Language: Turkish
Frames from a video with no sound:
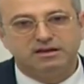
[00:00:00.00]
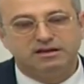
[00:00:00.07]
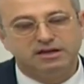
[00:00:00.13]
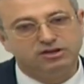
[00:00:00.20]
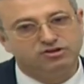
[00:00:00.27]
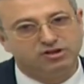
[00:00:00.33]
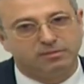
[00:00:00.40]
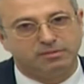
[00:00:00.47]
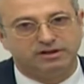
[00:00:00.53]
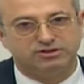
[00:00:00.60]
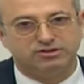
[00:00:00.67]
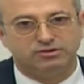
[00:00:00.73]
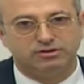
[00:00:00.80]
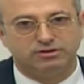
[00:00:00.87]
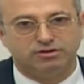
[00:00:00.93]
hiç
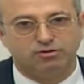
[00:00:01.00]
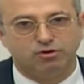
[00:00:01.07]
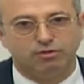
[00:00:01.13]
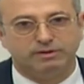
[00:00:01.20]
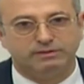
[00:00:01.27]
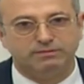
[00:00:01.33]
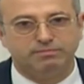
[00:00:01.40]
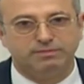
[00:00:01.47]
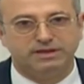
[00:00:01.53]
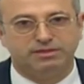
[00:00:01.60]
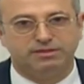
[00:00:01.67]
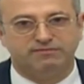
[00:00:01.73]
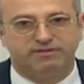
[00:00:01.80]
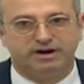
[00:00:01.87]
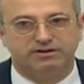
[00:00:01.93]
yabancısı olmadığınız bir
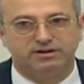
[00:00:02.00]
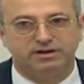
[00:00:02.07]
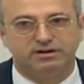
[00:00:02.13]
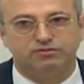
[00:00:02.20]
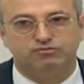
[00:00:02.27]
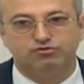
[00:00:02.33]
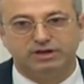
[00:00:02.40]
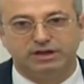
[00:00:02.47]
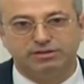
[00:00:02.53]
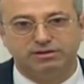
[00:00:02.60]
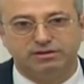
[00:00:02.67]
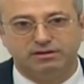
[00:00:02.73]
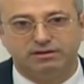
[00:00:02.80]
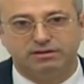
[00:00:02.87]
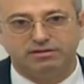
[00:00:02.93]
isim var. Cüneyt
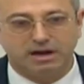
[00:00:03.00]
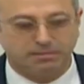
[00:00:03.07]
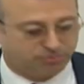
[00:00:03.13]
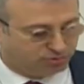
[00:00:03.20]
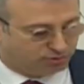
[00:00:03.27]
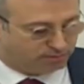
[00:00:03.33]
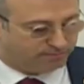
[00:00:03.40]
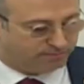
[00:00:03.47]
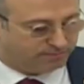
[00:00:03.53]
Zapsu.